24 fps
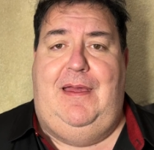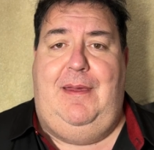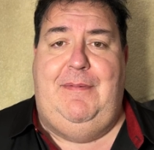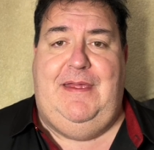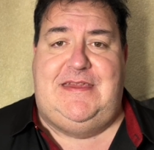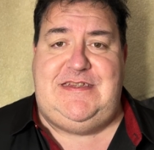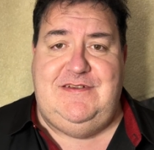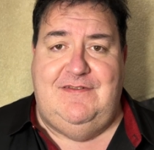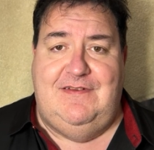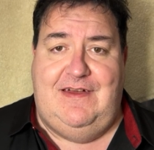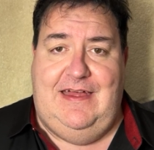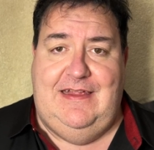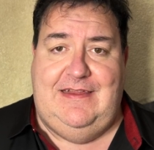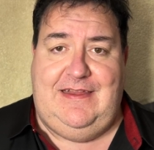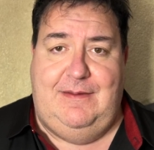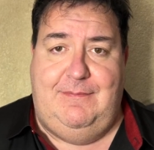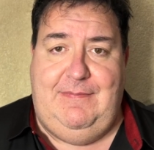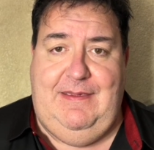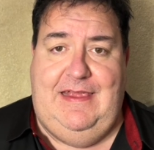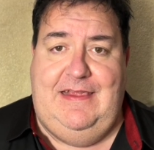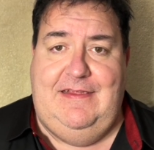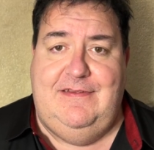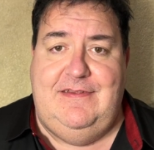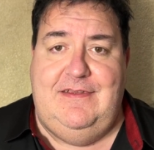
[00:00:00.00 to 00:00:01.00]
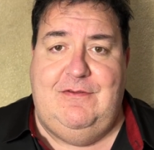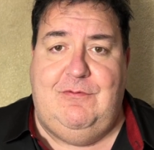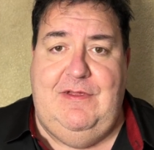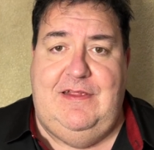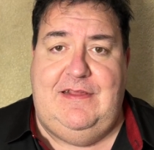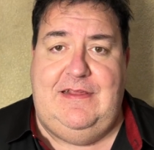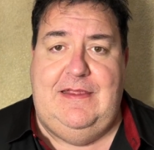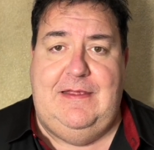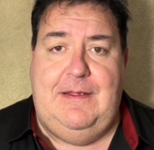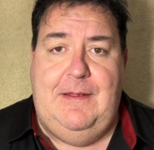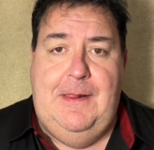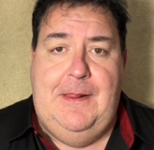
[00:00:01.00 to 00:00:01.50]
a, me ci va tre mesi,
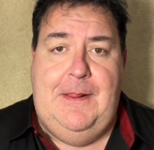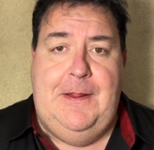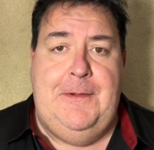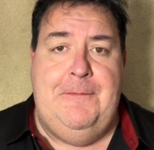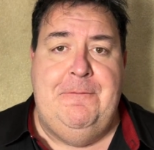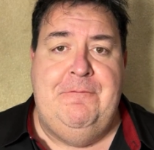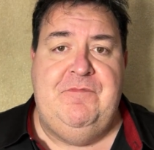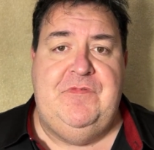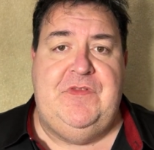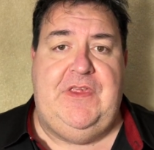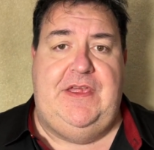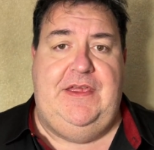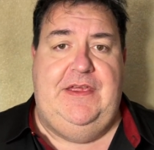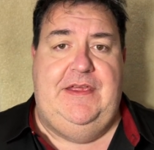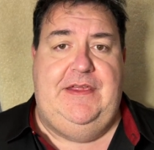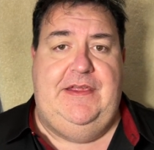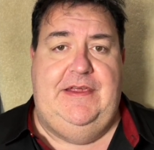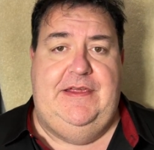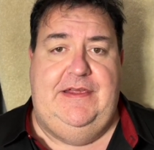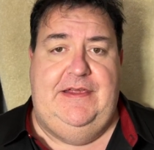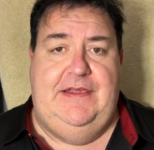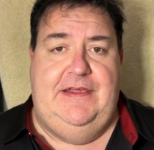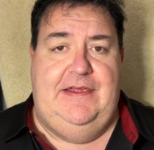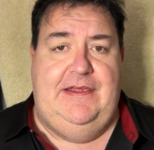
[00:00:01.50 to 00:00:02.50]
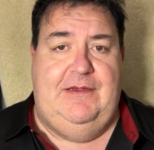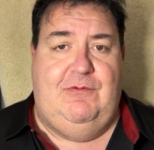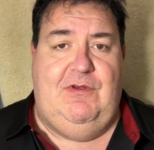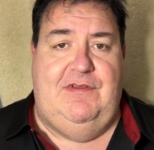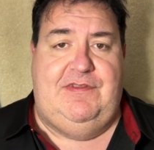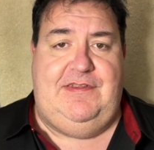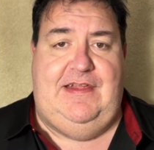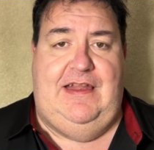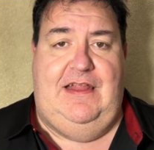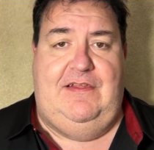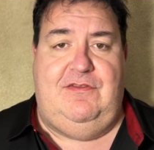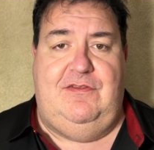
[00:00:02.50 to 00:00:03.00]
quindi eh,
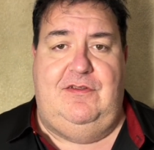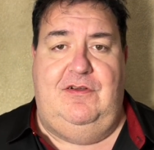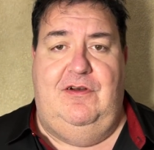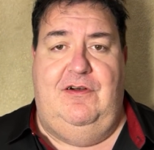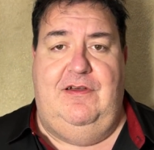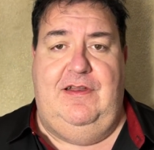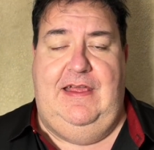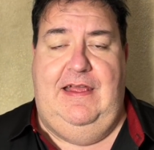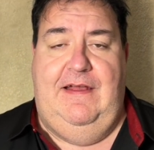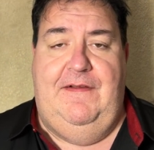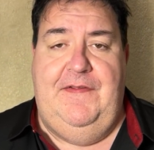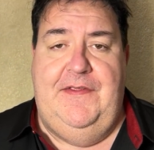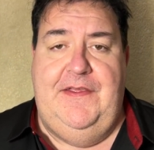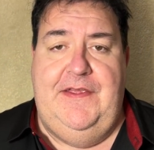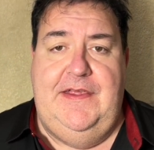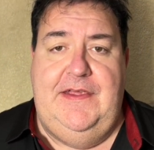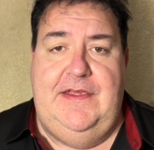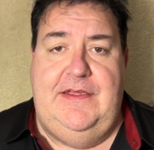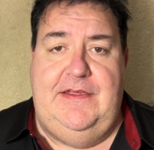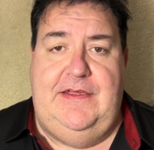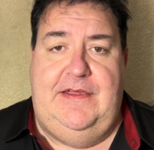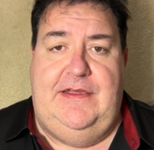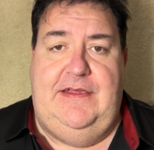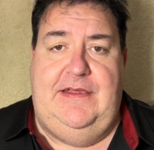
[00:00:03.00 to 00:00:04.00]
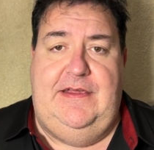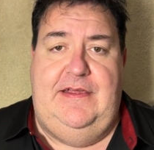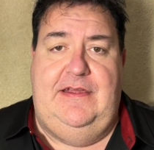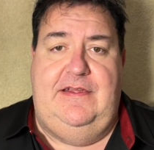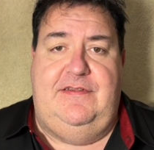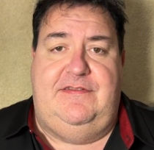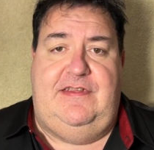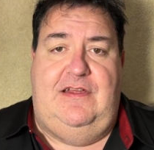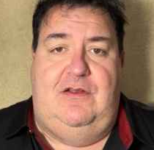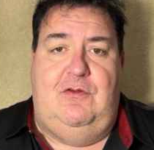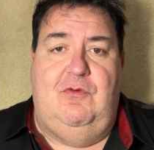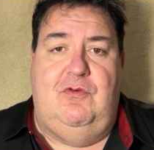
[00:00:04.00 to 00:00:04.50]
questa è la storia. Eh,
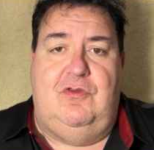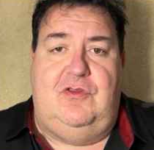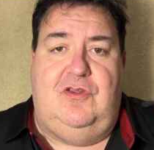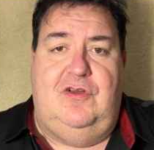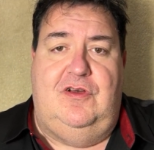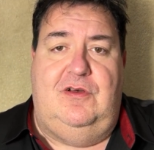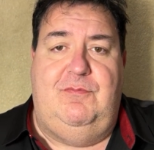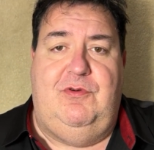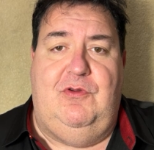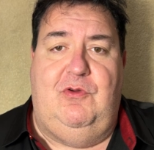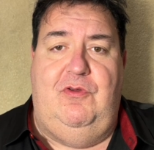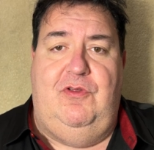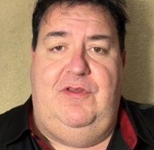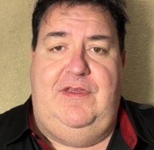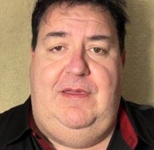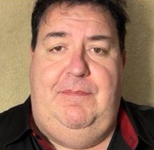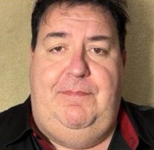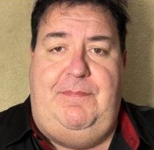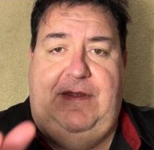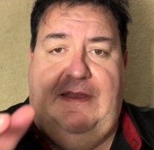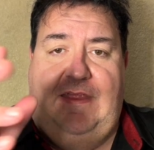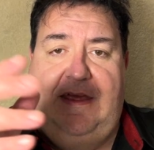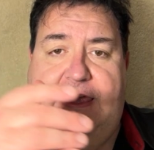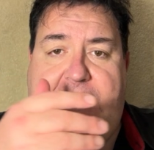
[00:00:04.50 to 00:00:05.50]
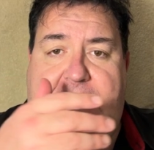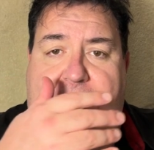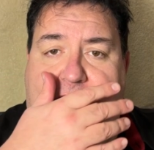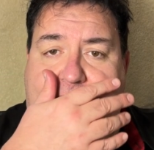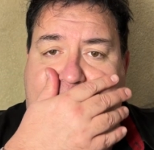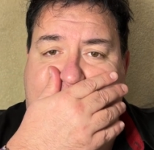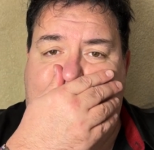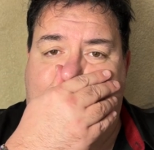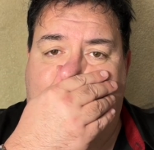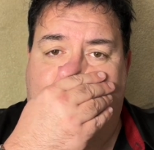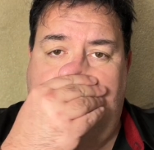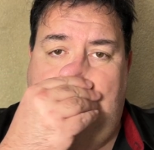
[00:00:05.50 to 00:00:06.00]
saluto Bruno Ieppariello,
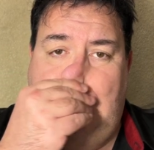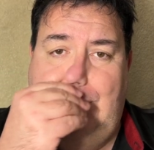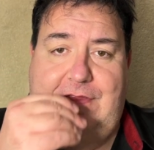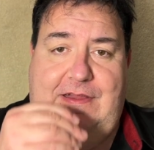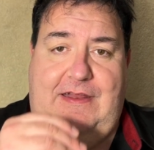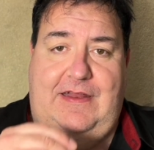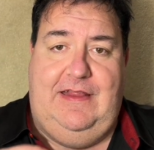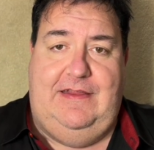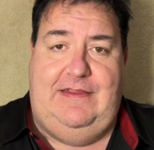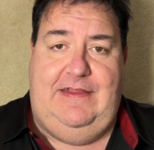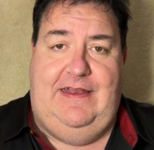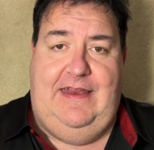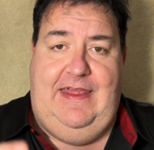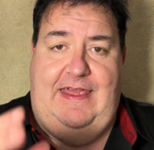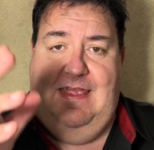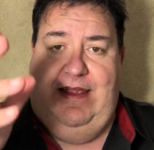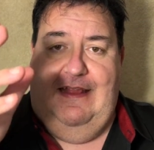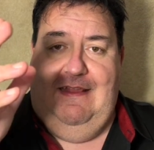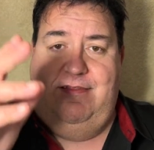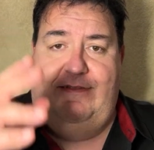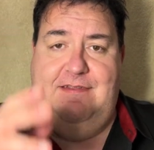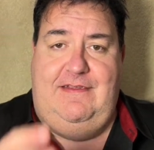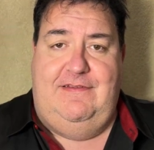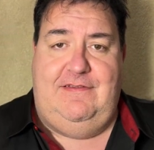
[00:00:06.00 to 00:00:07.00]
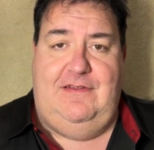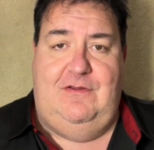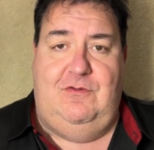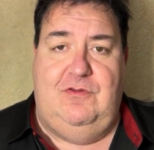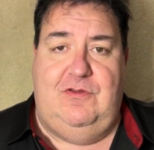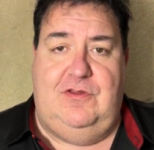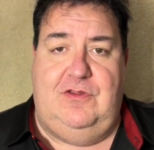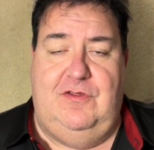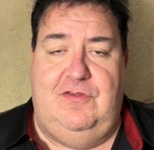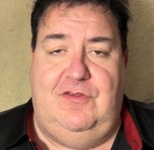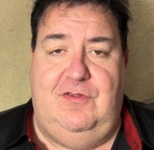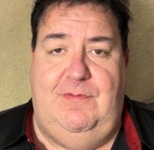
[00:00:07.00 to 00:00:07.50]
saluto Renata Renzi,
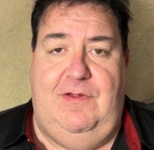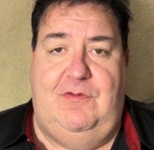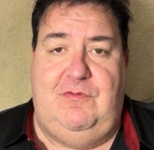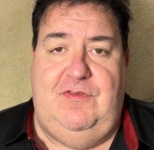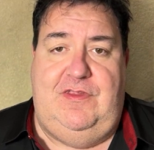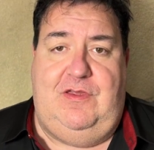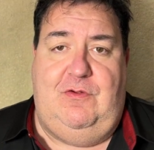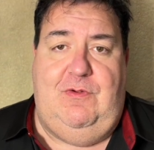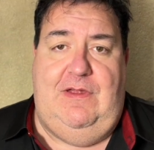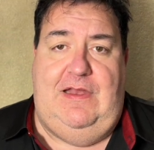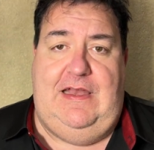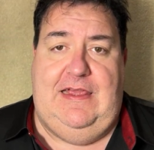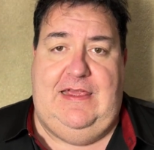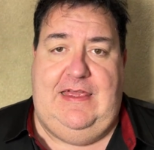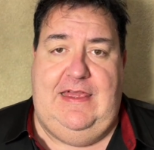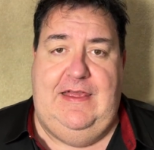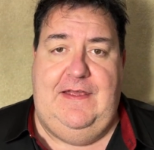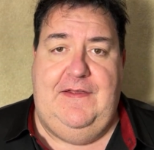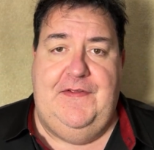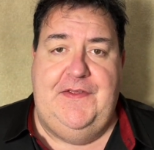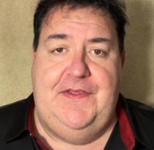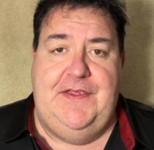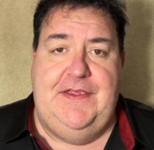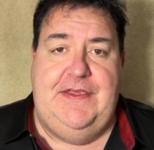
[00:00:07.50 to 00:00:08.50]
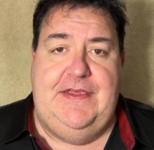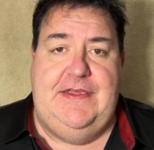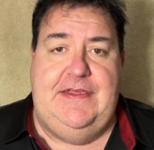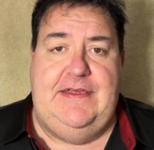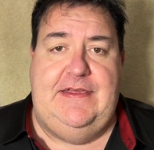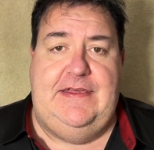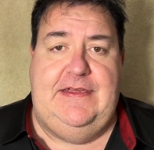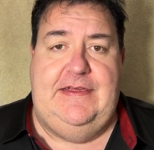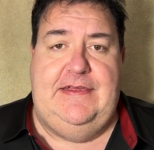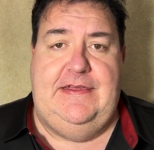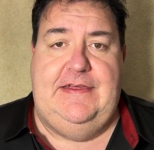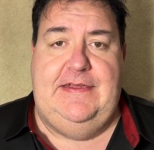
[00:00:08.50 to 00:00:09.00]
saluto insomma tutti quelli che
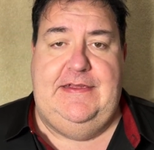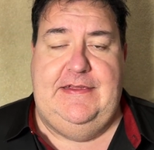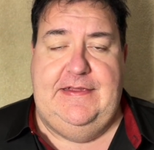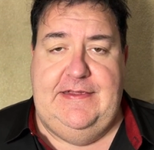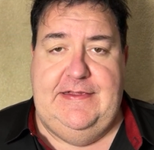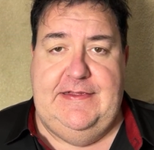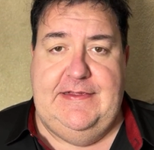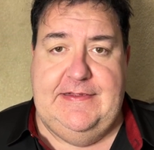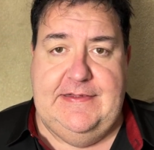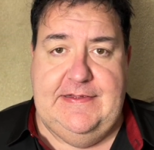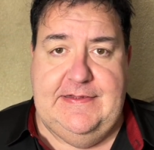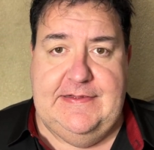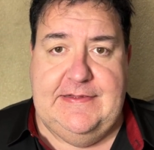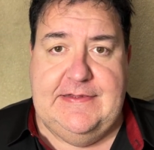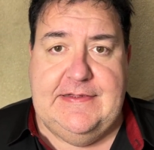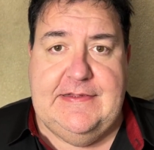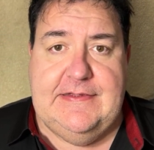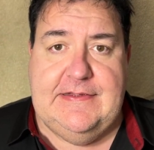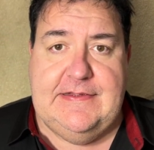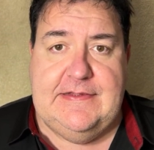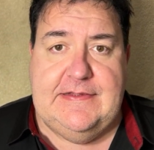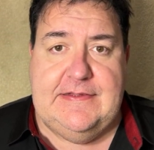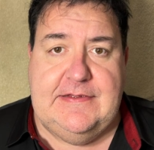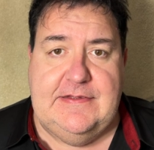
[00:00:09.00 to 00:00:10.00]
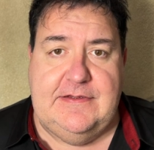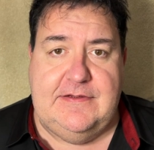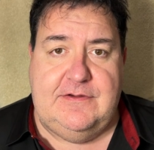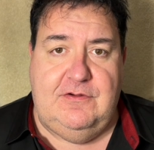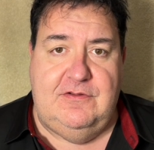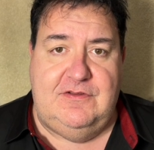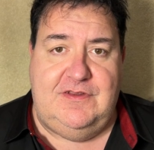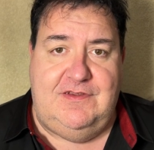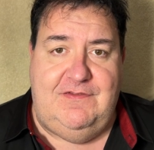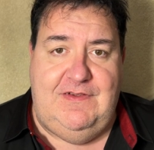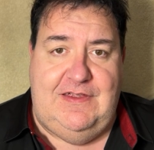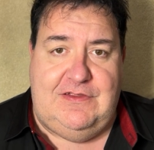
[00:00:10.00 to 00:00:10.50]
eh,
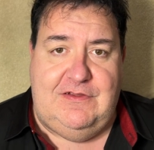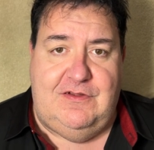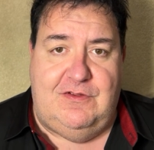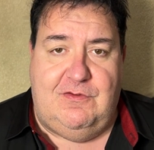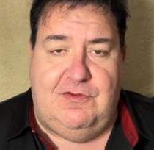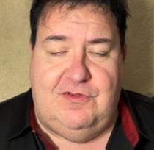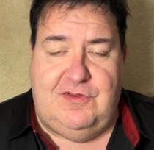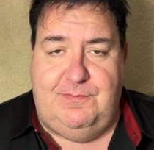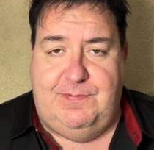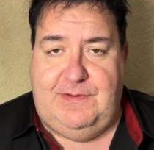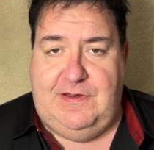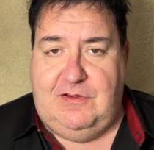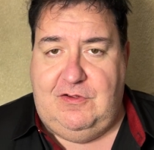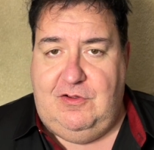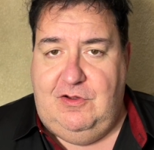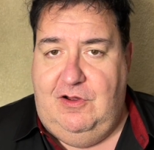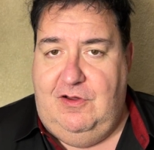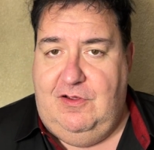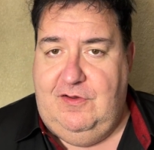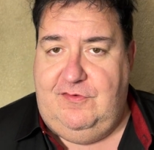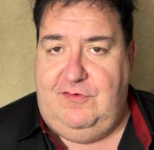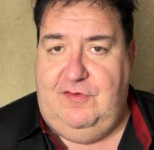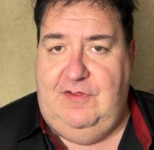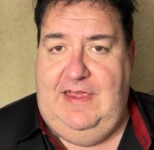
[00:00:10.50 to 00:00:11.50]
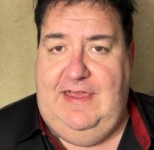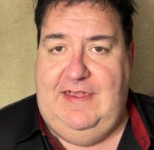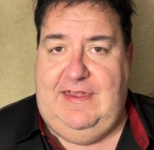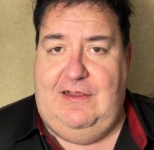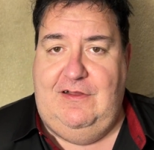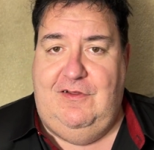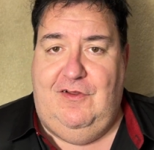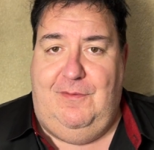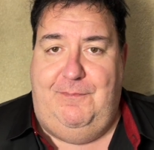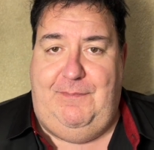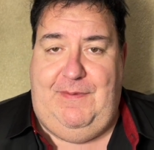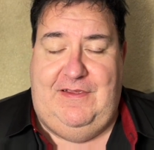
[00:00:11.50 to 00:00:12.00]
condividono questo percorso e anche
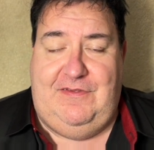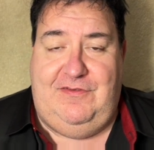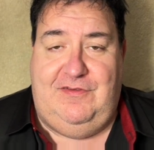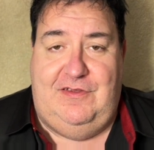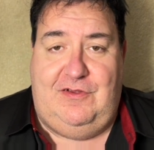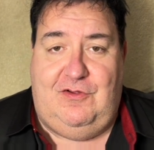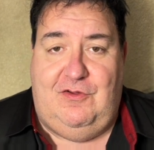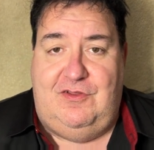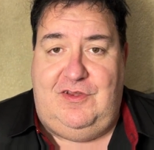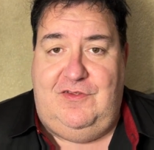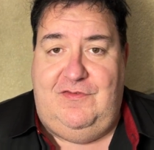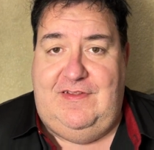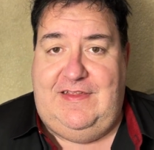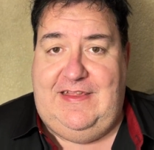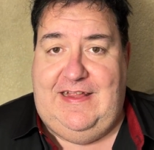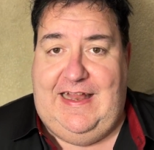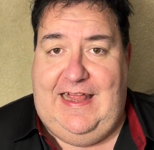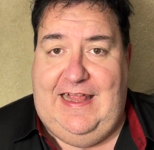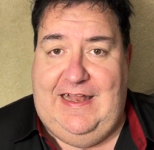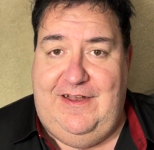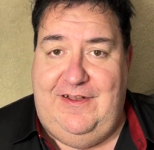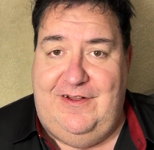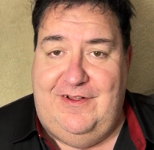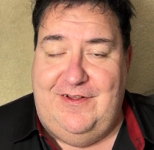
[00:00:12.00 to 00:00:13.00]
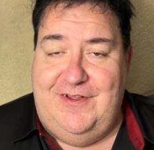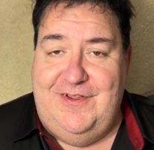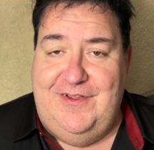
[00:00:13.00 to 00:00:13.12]
loro penso che condivideranno